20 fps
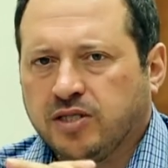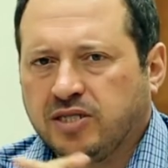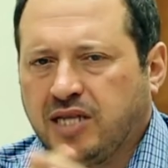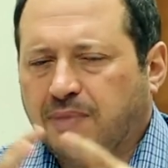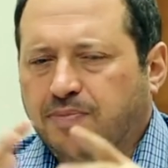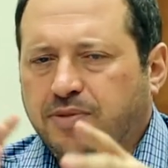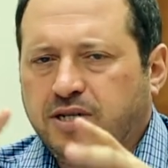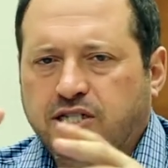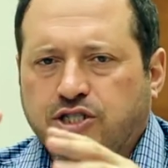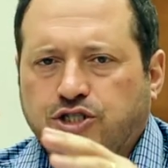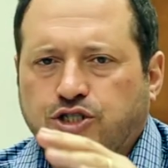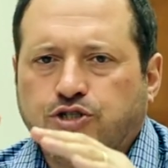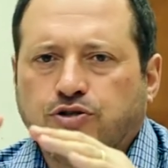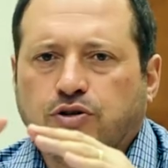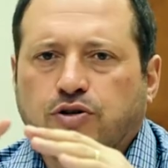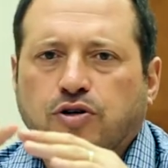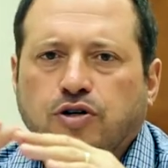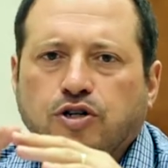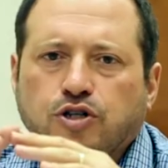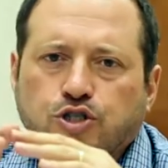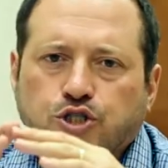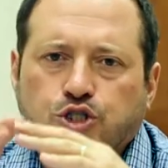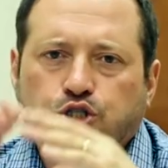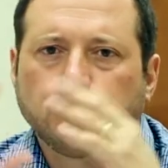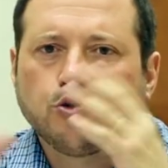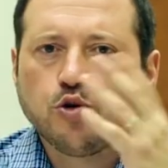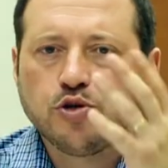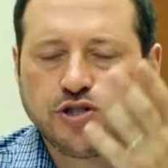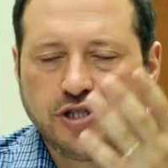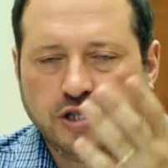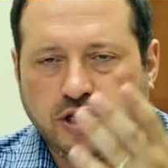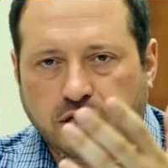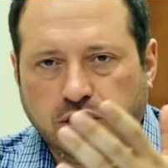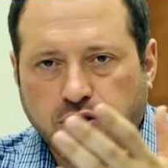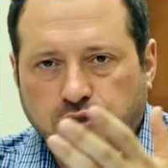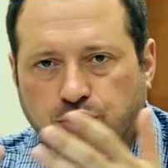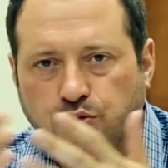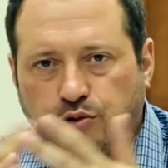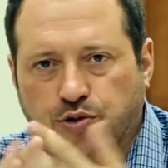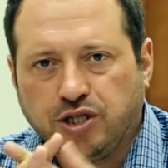Там были еще сотни
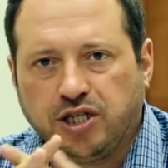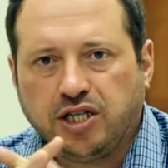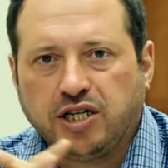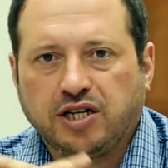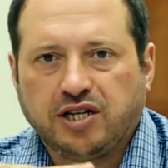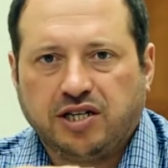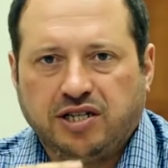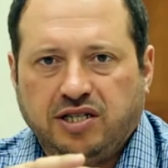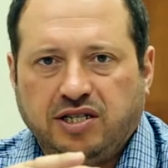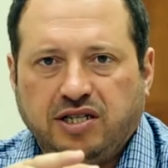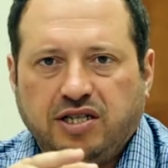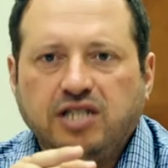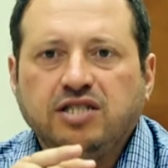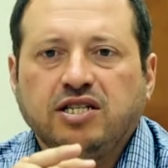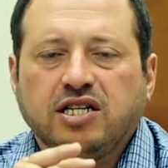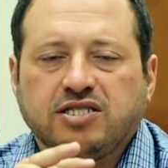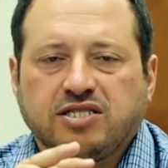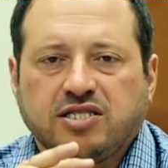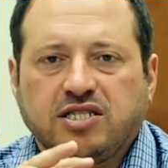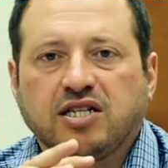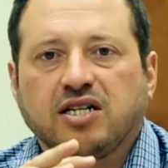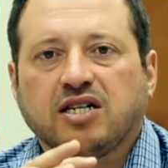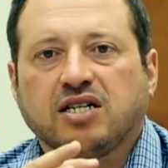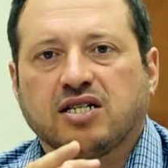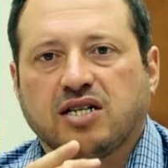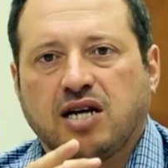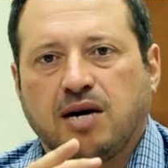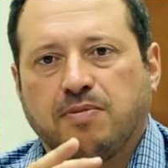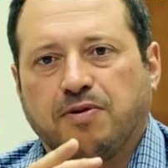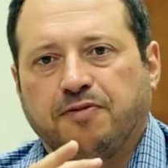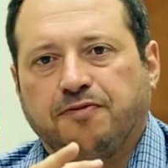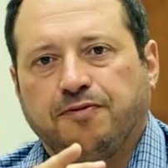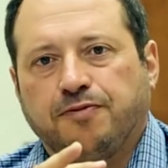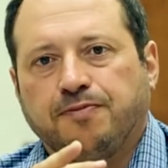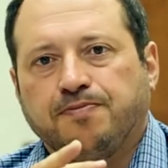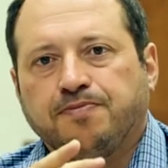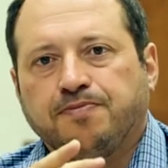других идольских храмов.